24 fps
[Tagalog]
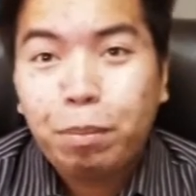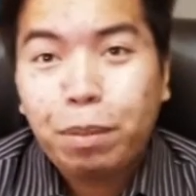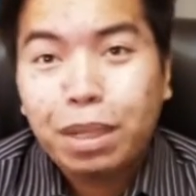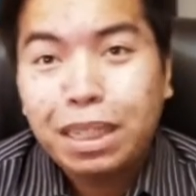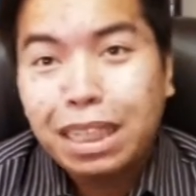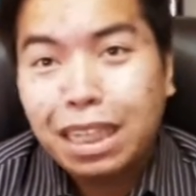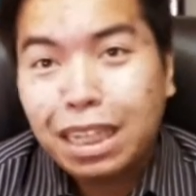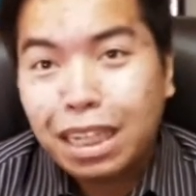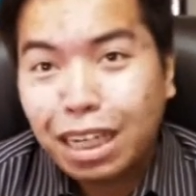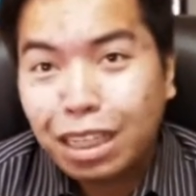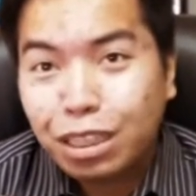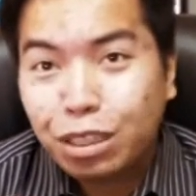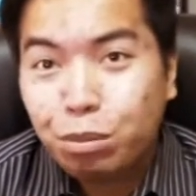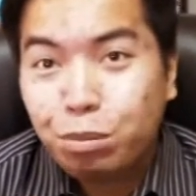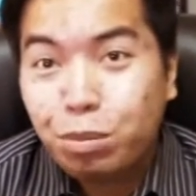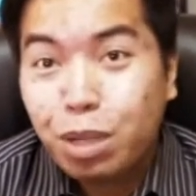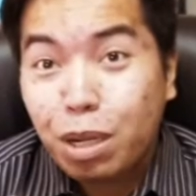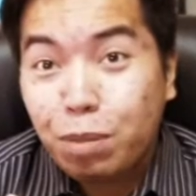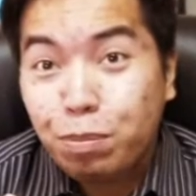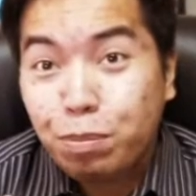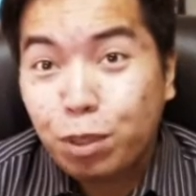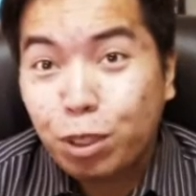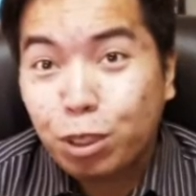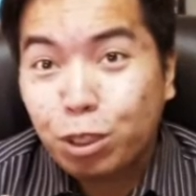Madalas yung
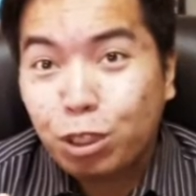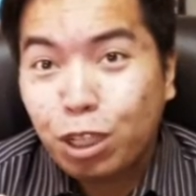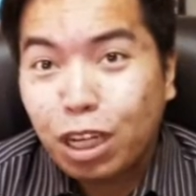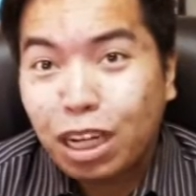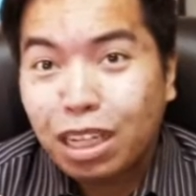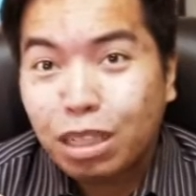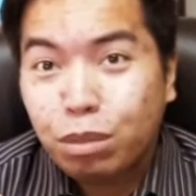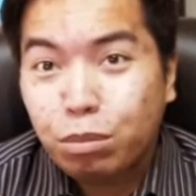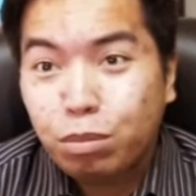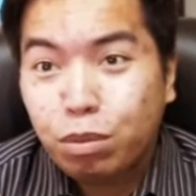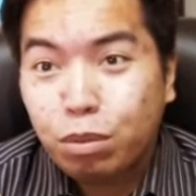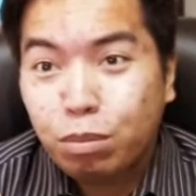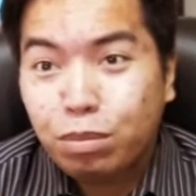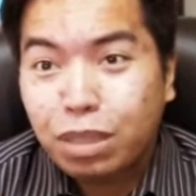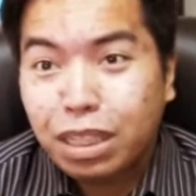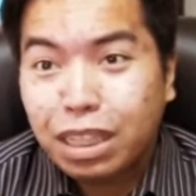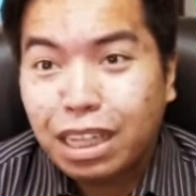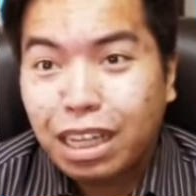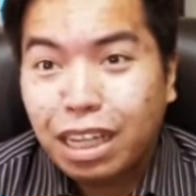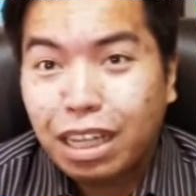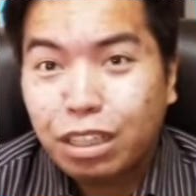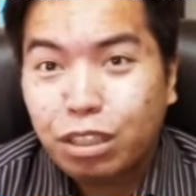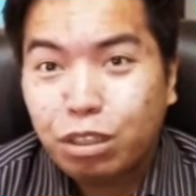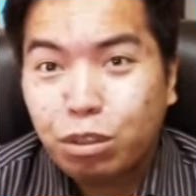mga photo album
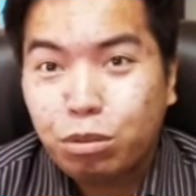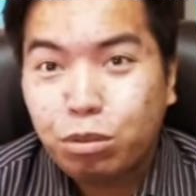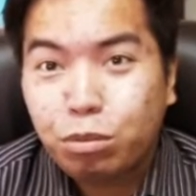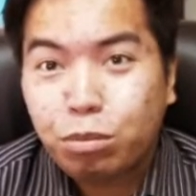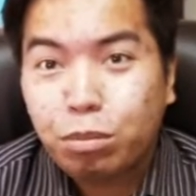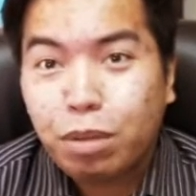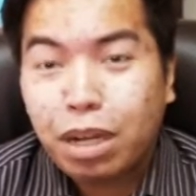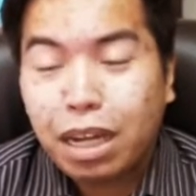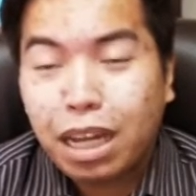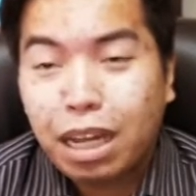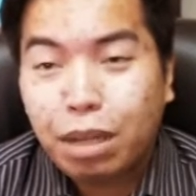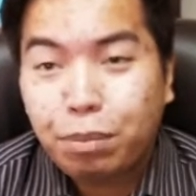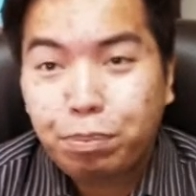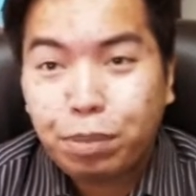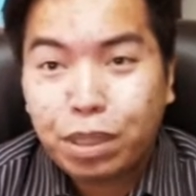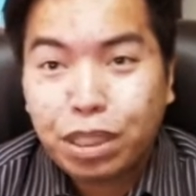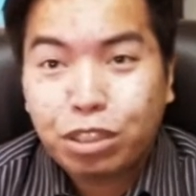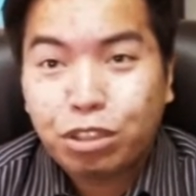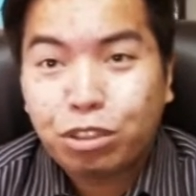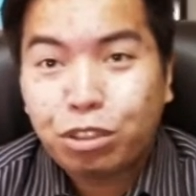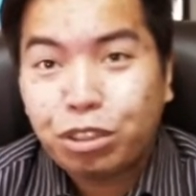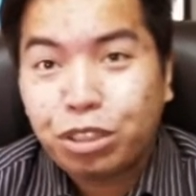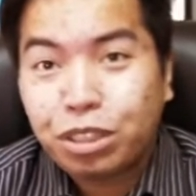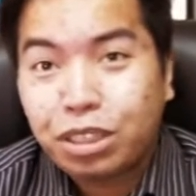na yan, yung mga
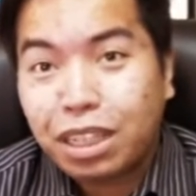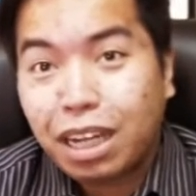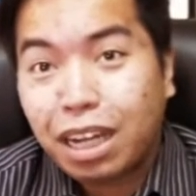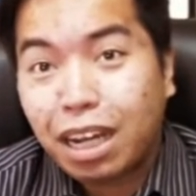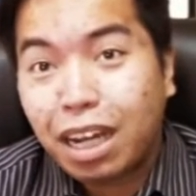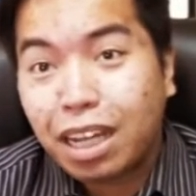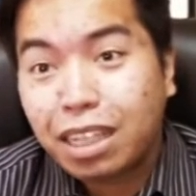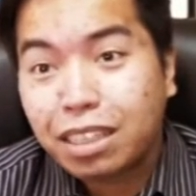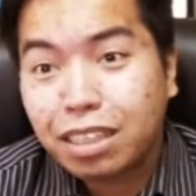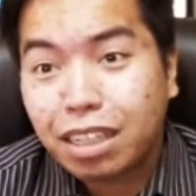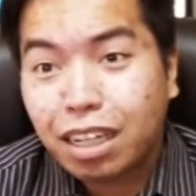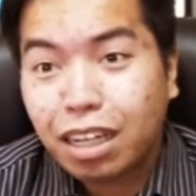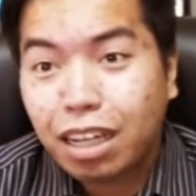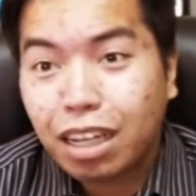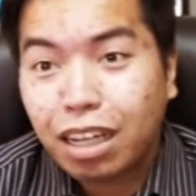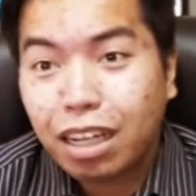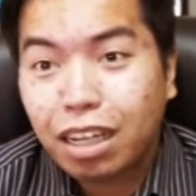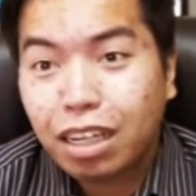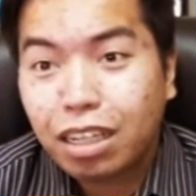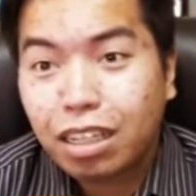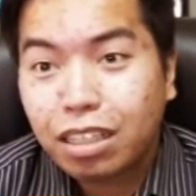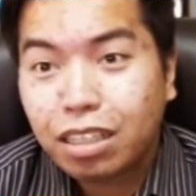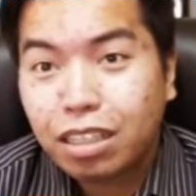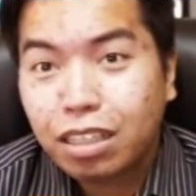pictures ng
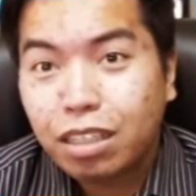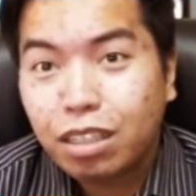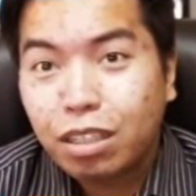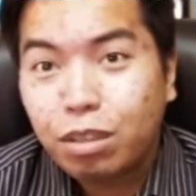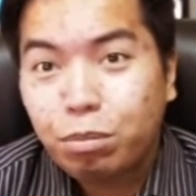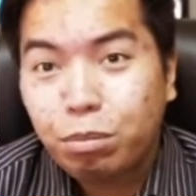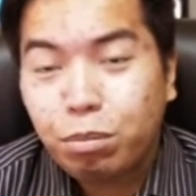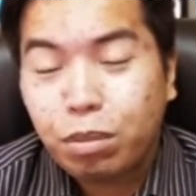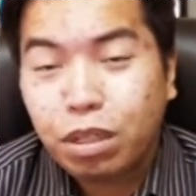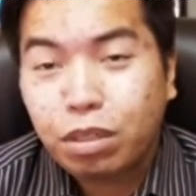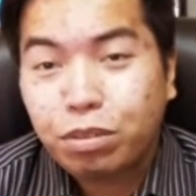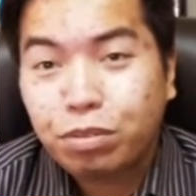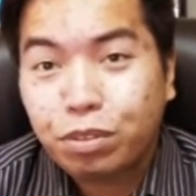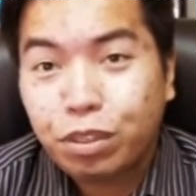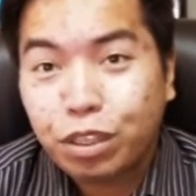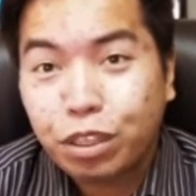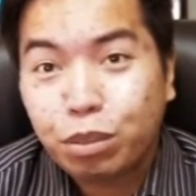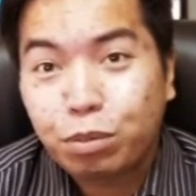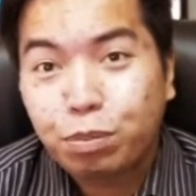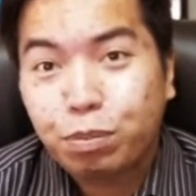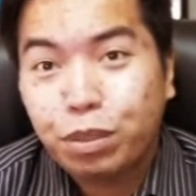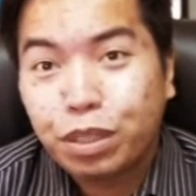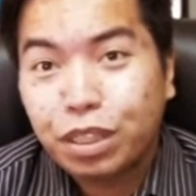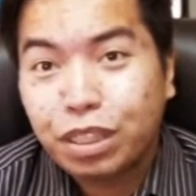kasal, mga
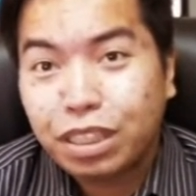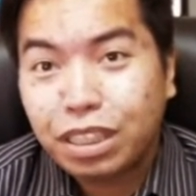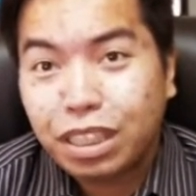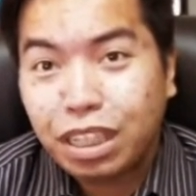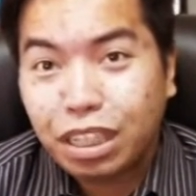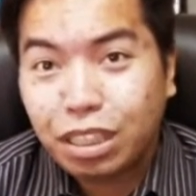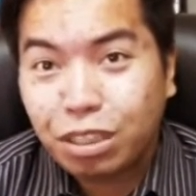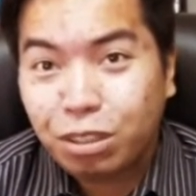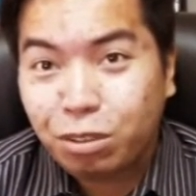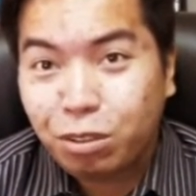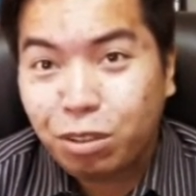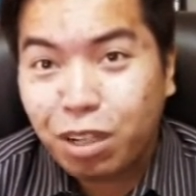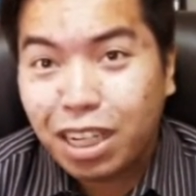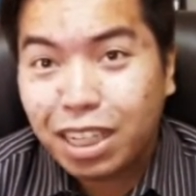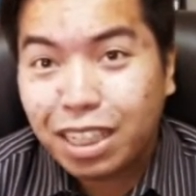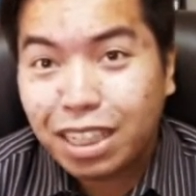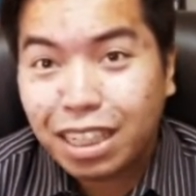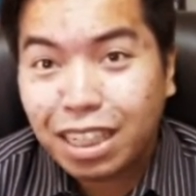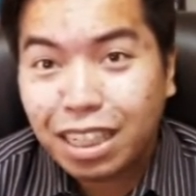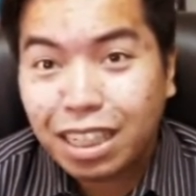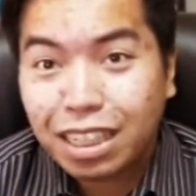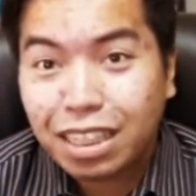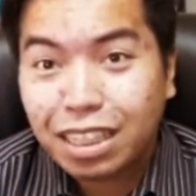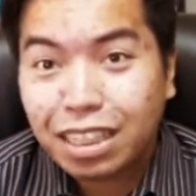first birthday ng
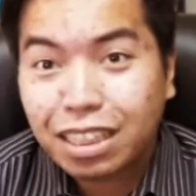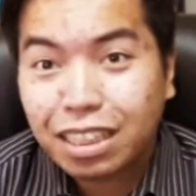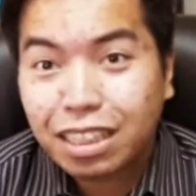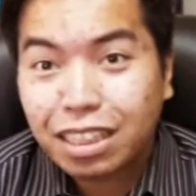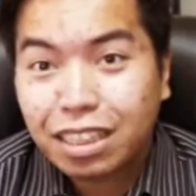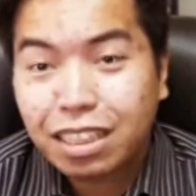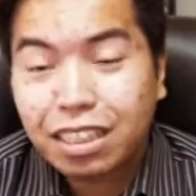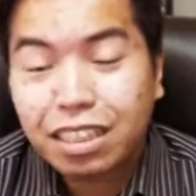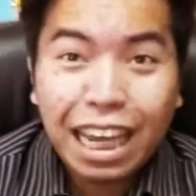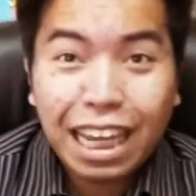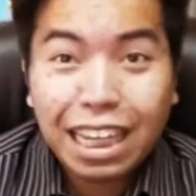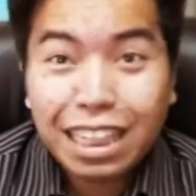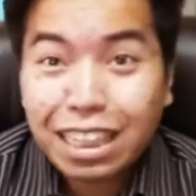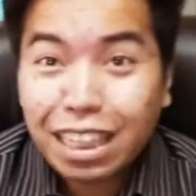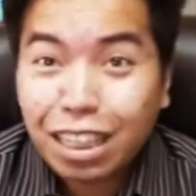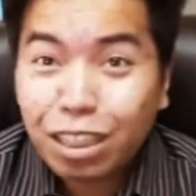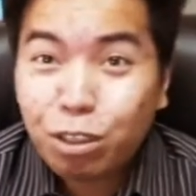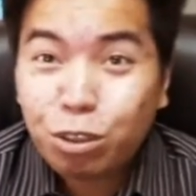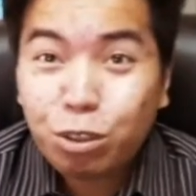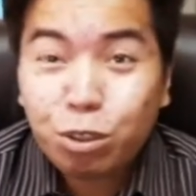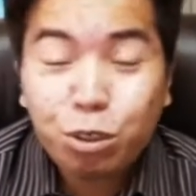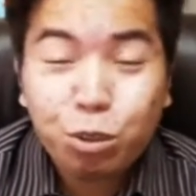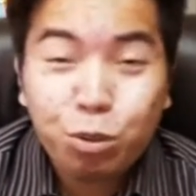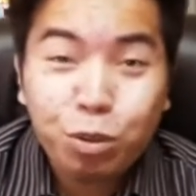anak, And
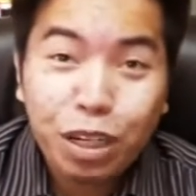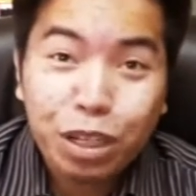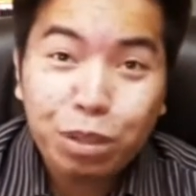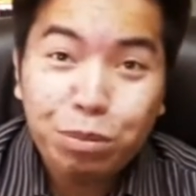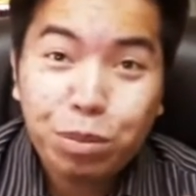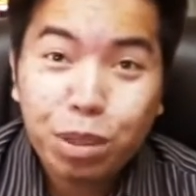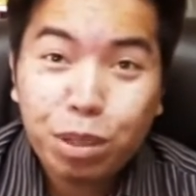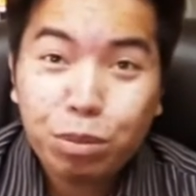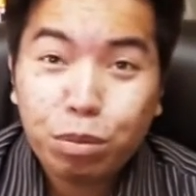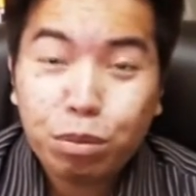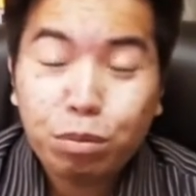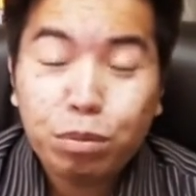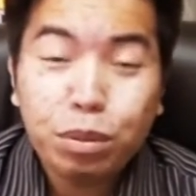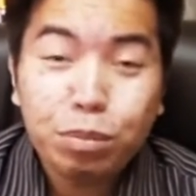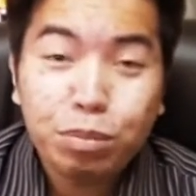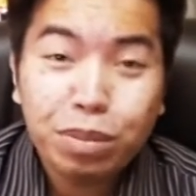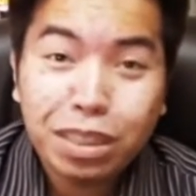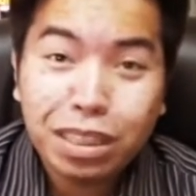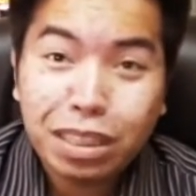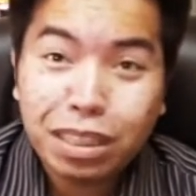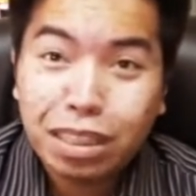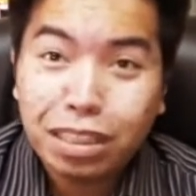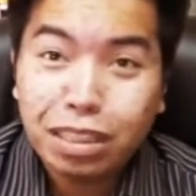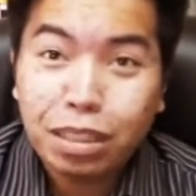natutuwa yung mga
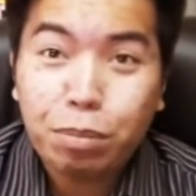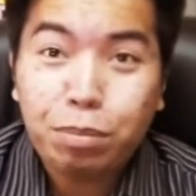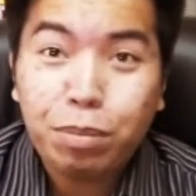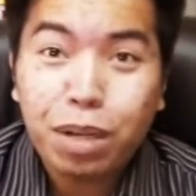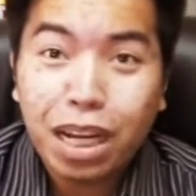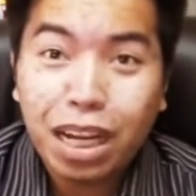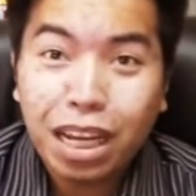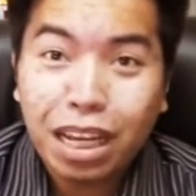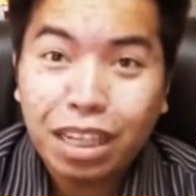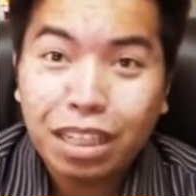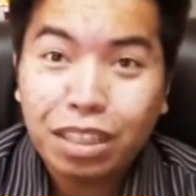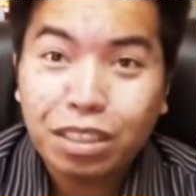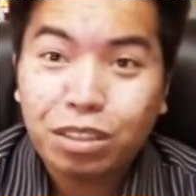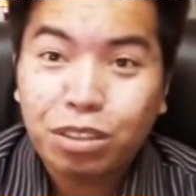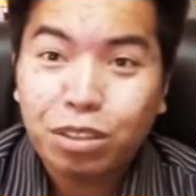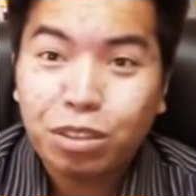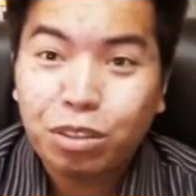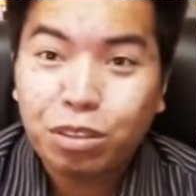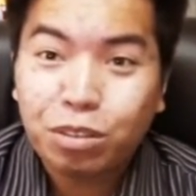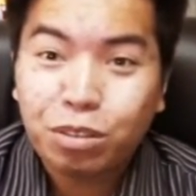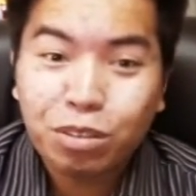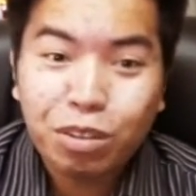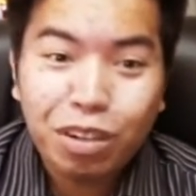bumibisita sa bahay nyo.